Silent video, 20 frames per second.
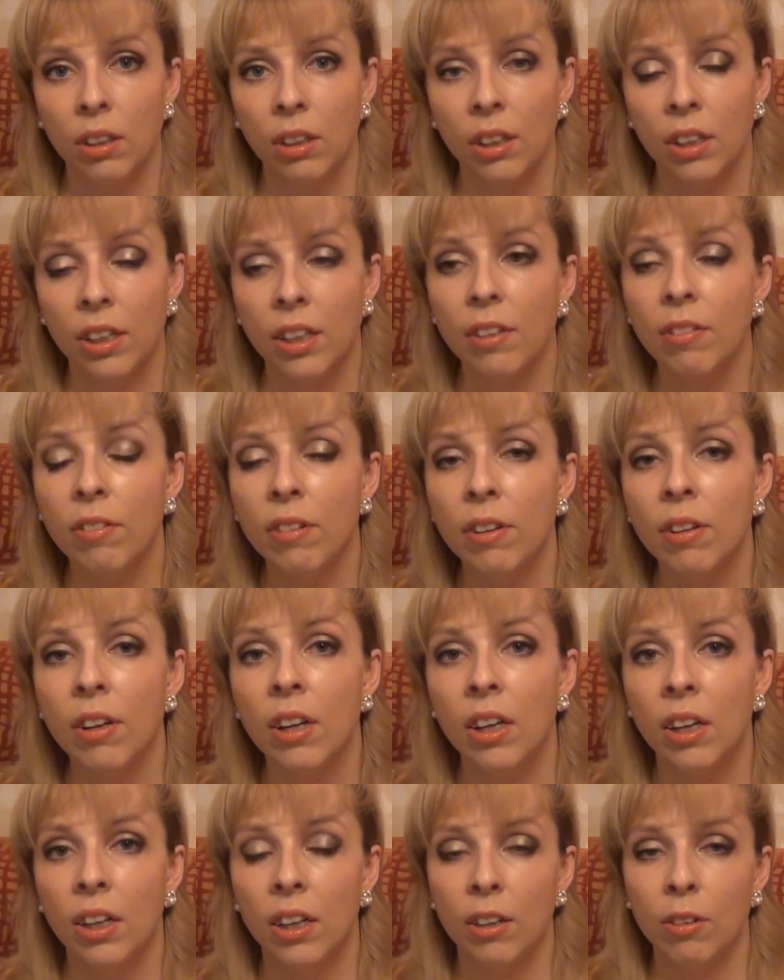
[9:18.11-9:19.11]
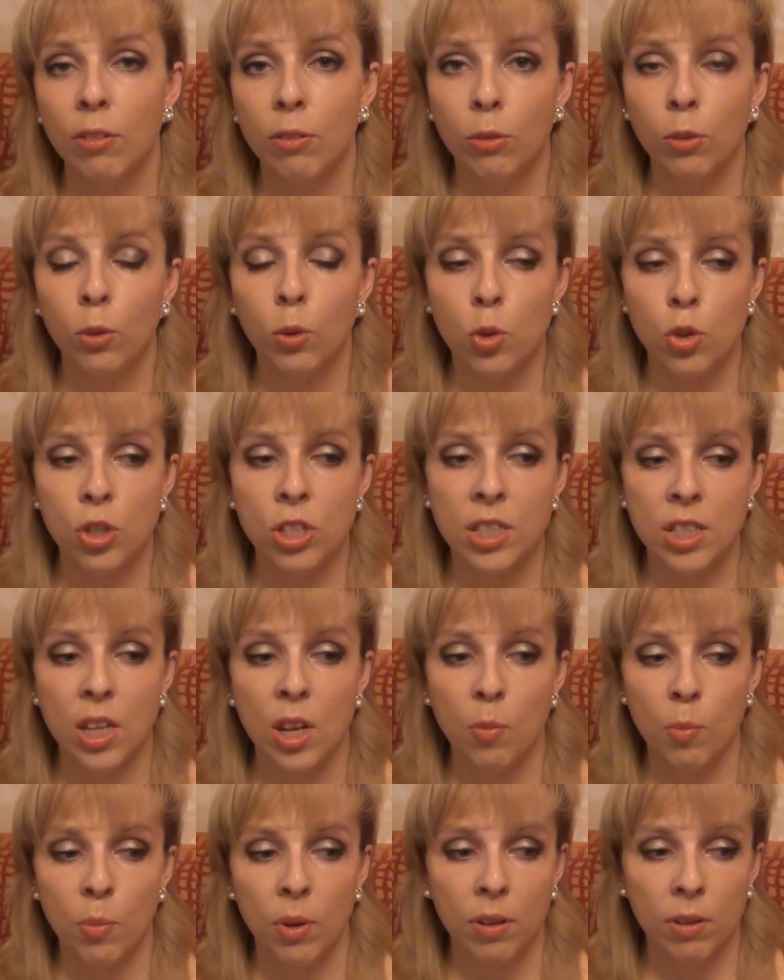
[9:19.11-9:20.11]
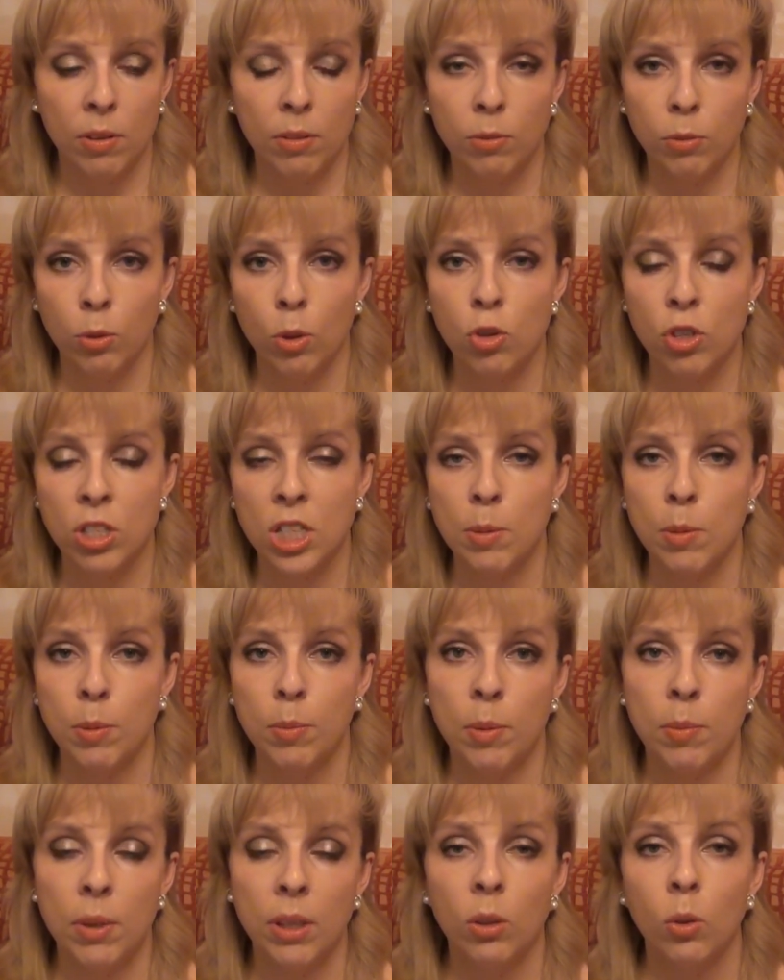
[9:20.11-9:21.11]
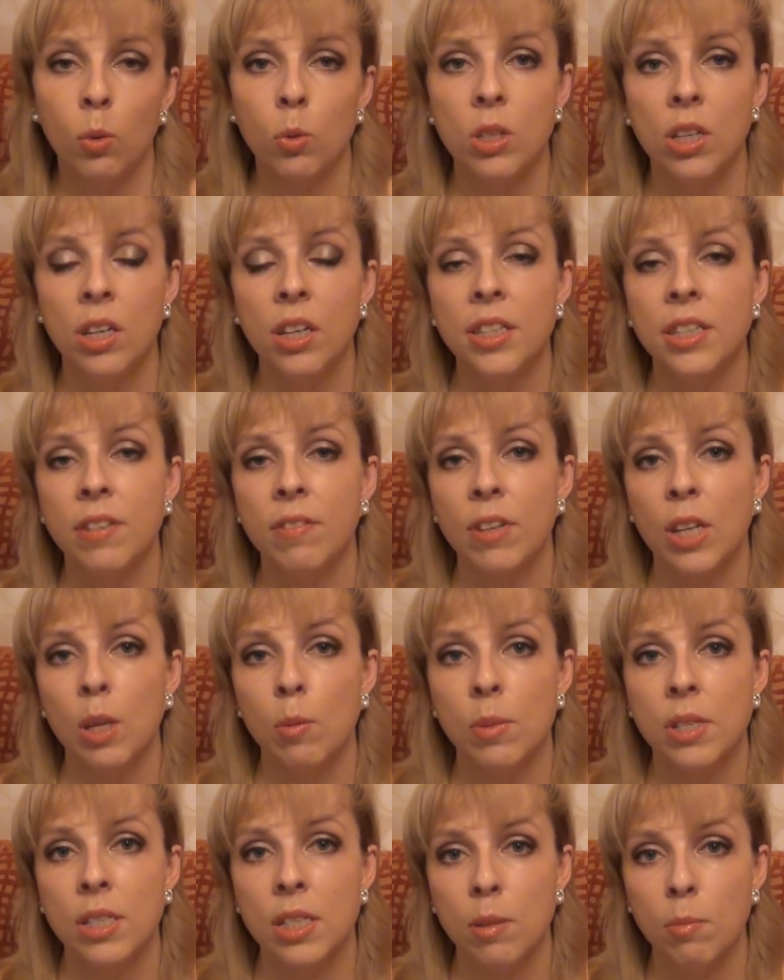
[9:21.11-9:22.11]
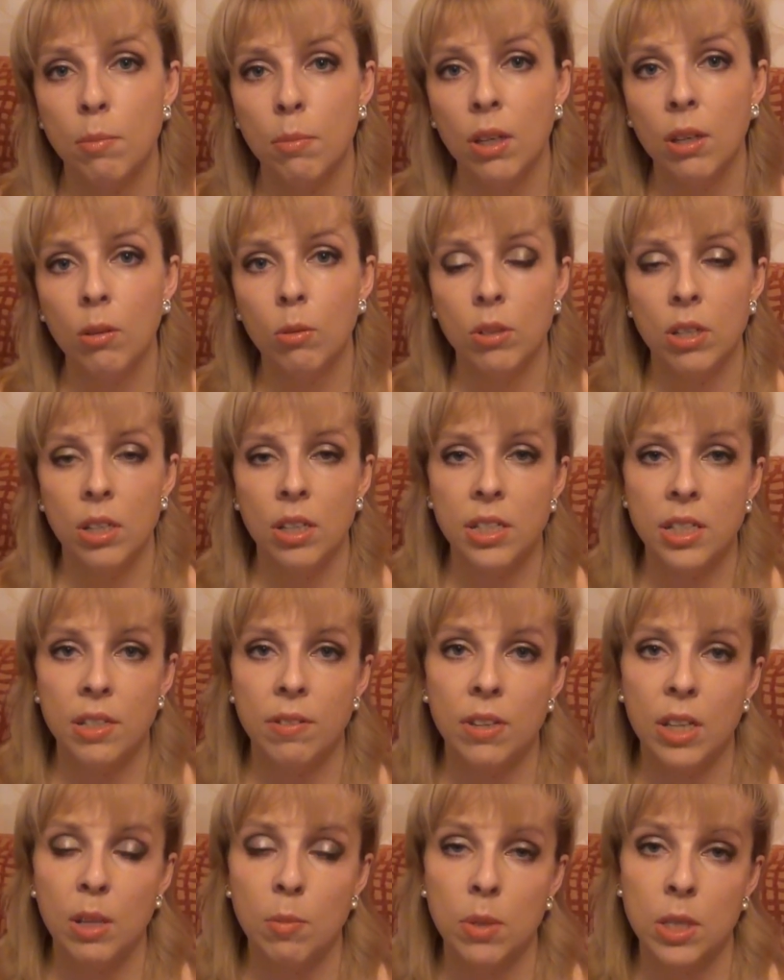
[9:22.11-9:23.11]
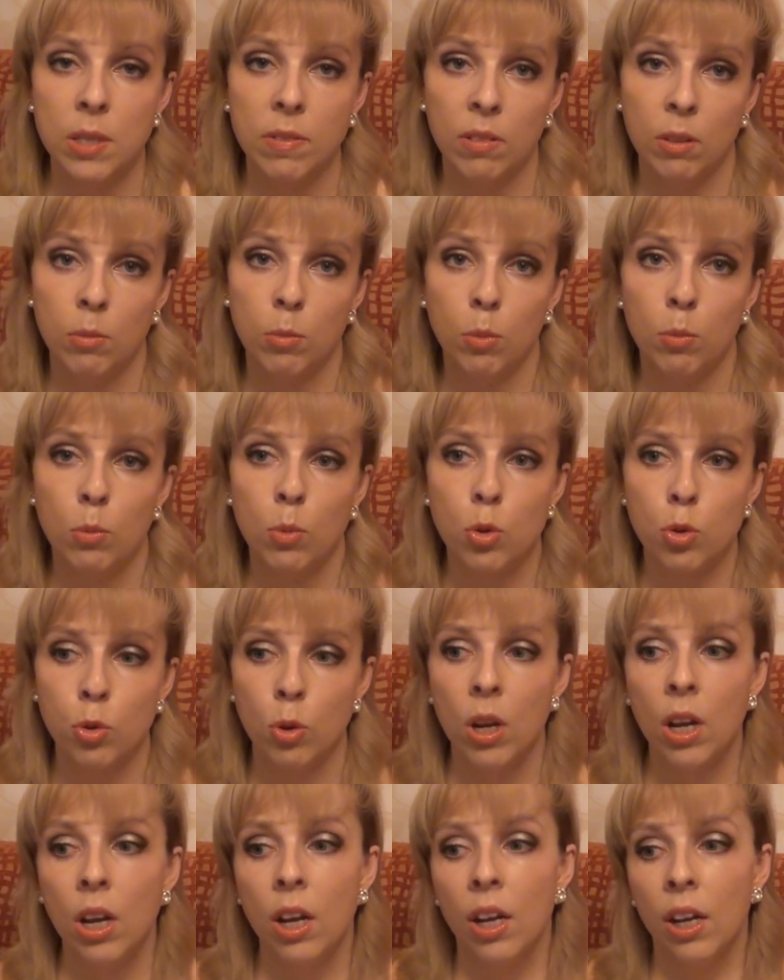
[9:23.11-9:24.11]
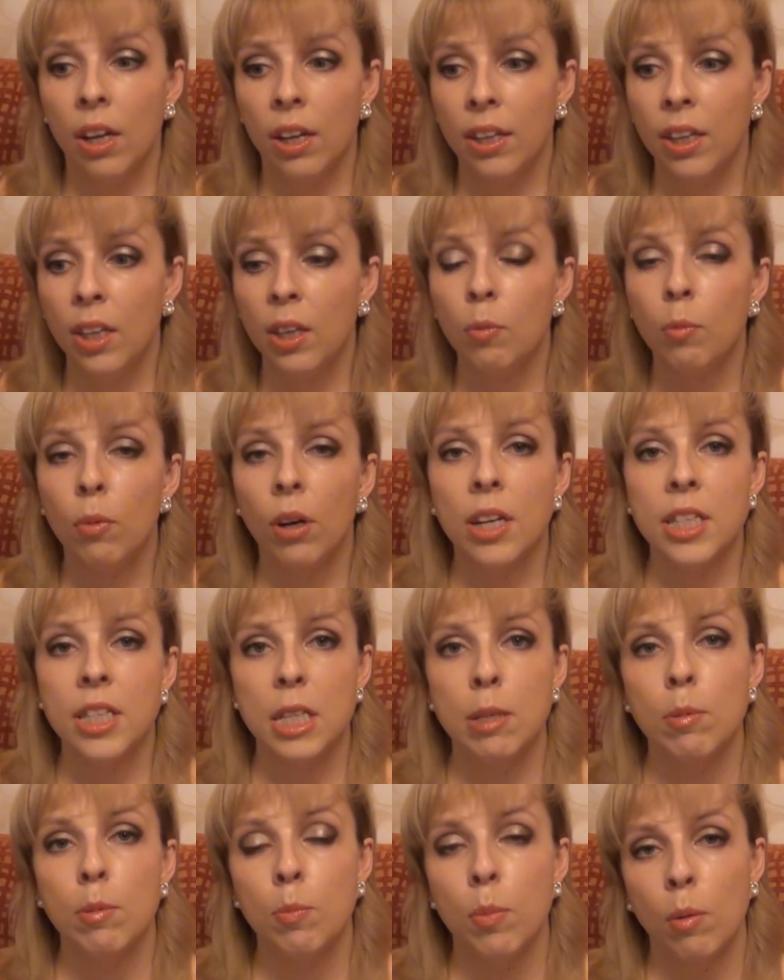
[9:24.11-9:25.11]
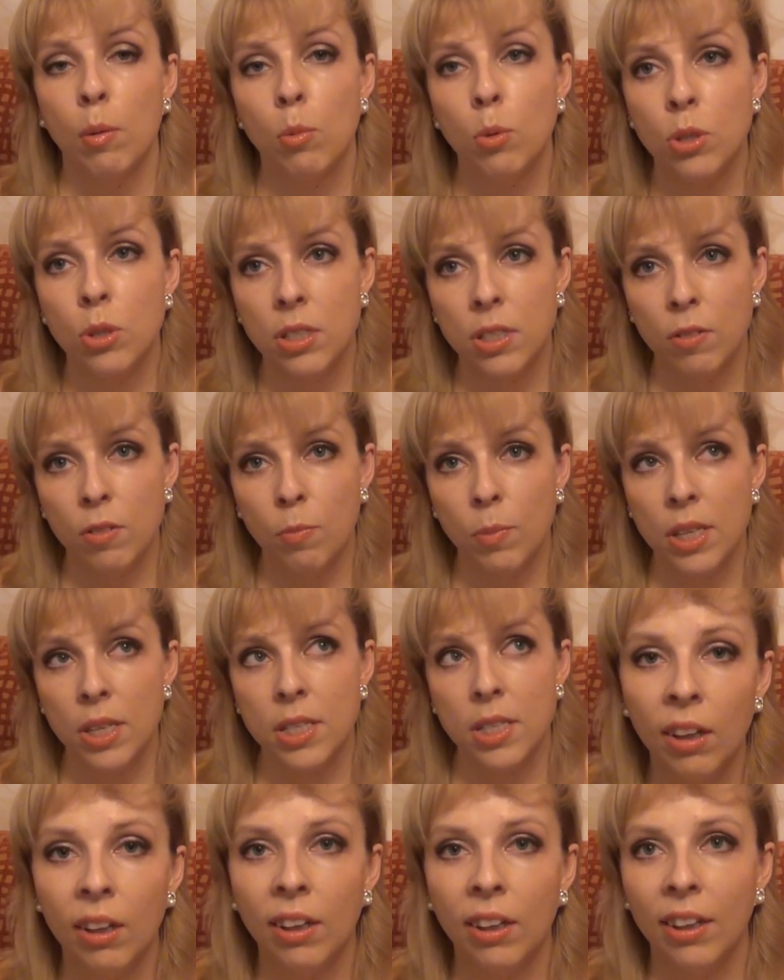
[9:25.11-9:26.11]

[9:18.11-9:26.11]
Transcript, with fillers: А, и вы а, в, то же самое, в тот же самый момент уделите время себе, уделите время своему мужу и хотя бы побудете вместе.